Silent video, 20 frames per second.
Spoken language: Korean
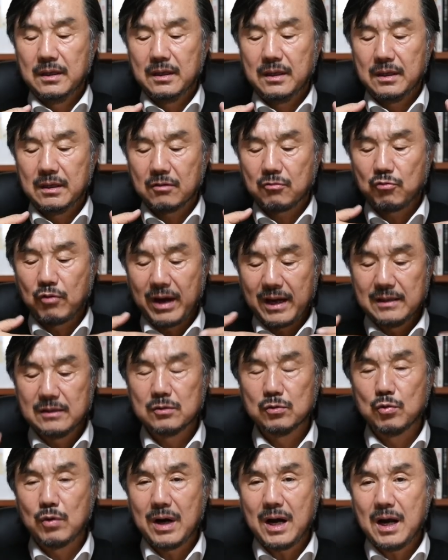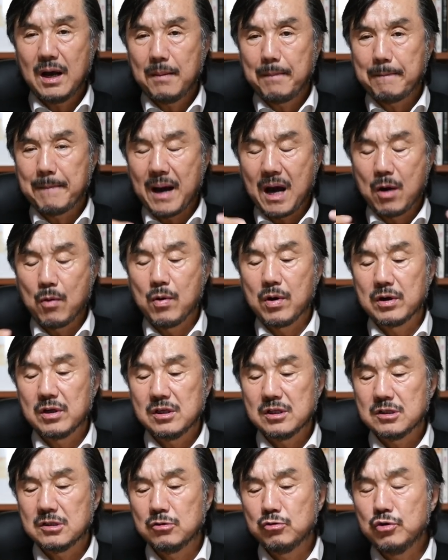예, 와이드와
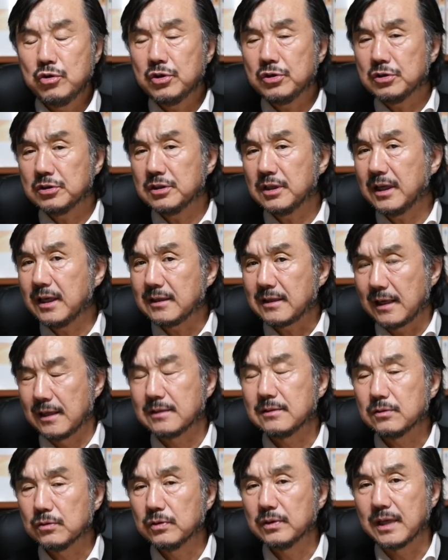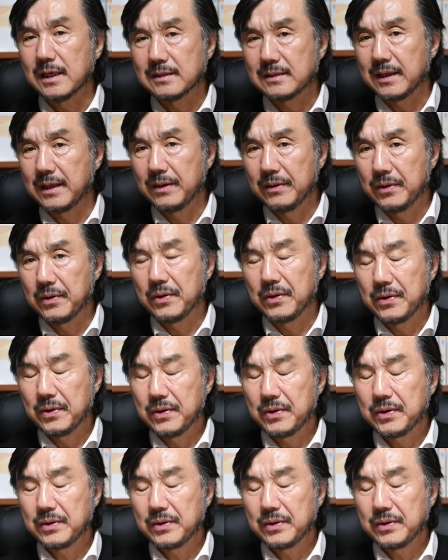망원을 유유적절하게 잘 쓰고 계세요.